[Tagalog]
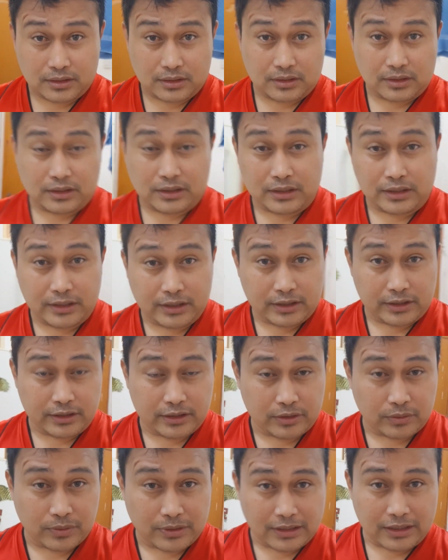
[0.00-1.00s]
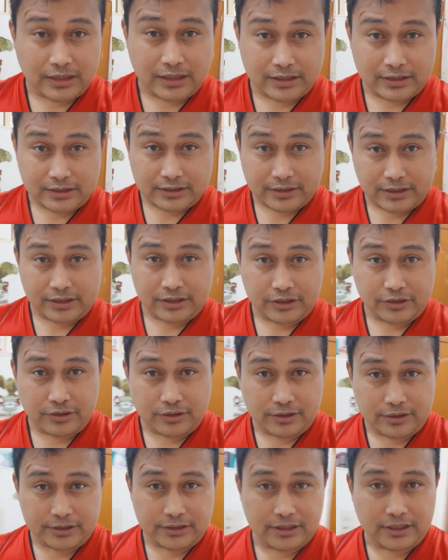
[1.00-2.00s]
Ay, sa wakas, thank you
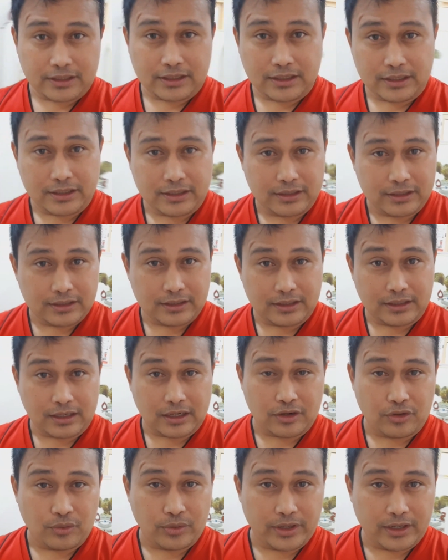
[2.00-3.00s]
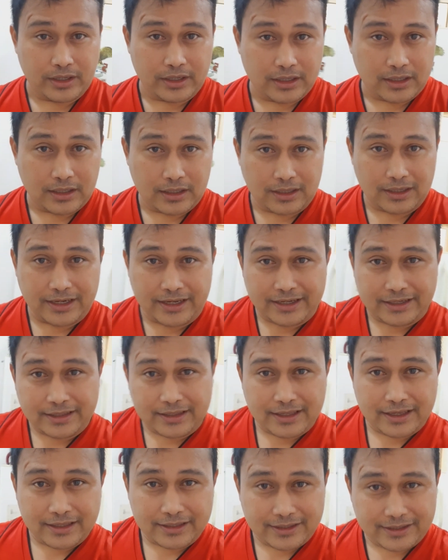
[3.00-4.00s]
Lord na nakauwi ng
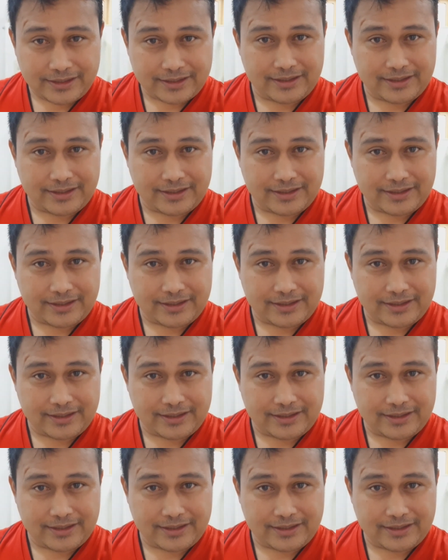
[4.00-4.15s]
ligtas.